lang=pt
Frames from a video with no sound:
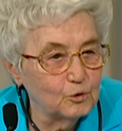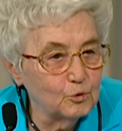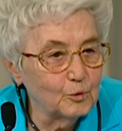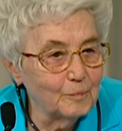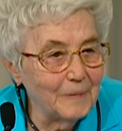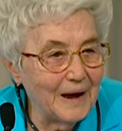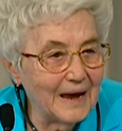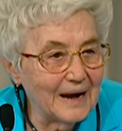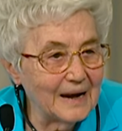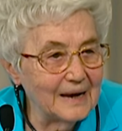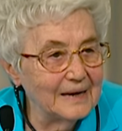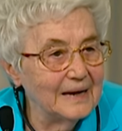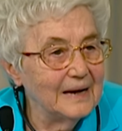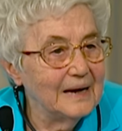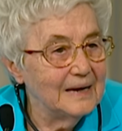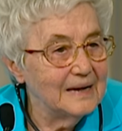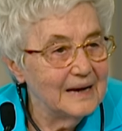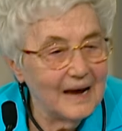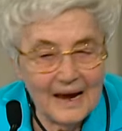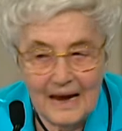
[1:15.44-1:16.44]

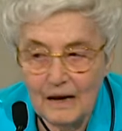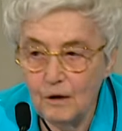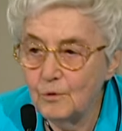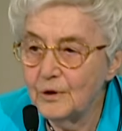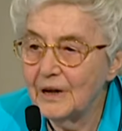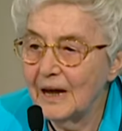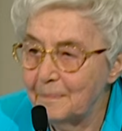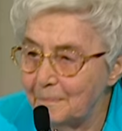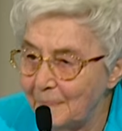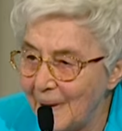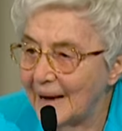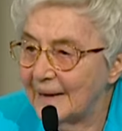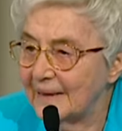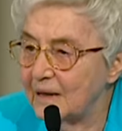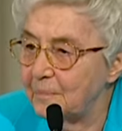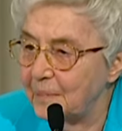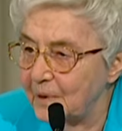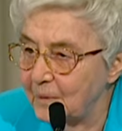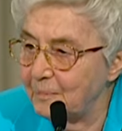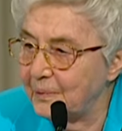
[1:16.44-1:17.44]
Naturalmente, não devemos
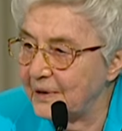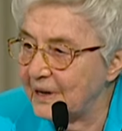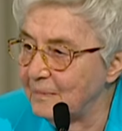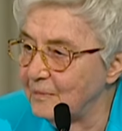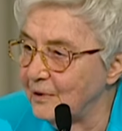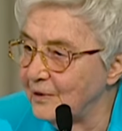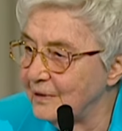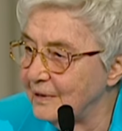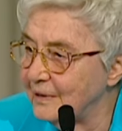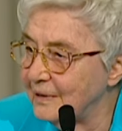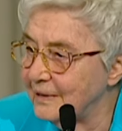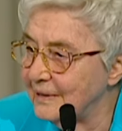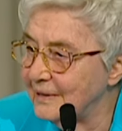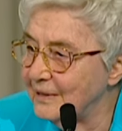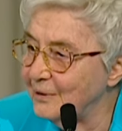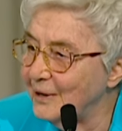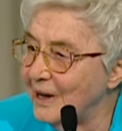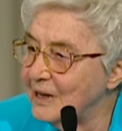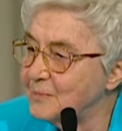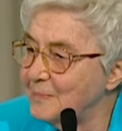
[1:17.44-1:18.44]
turbá-las.
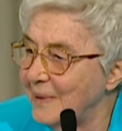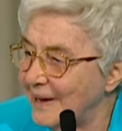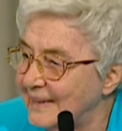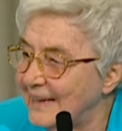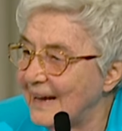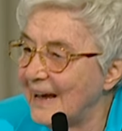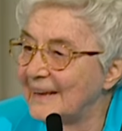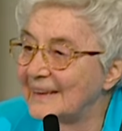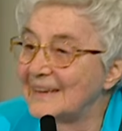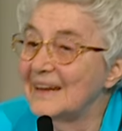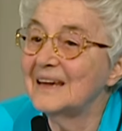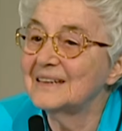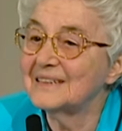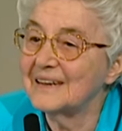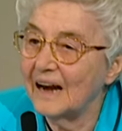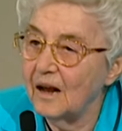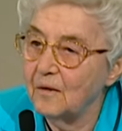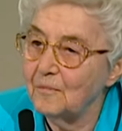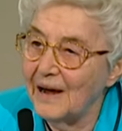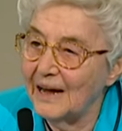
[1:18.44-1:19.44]
É um amor que toma a
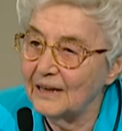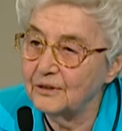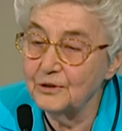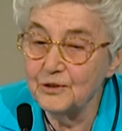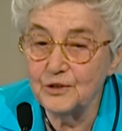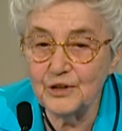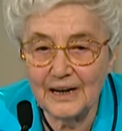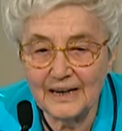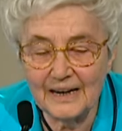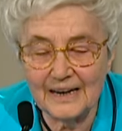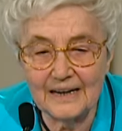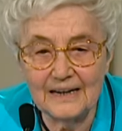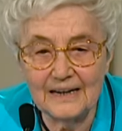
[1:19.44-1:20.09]
iniciativa, não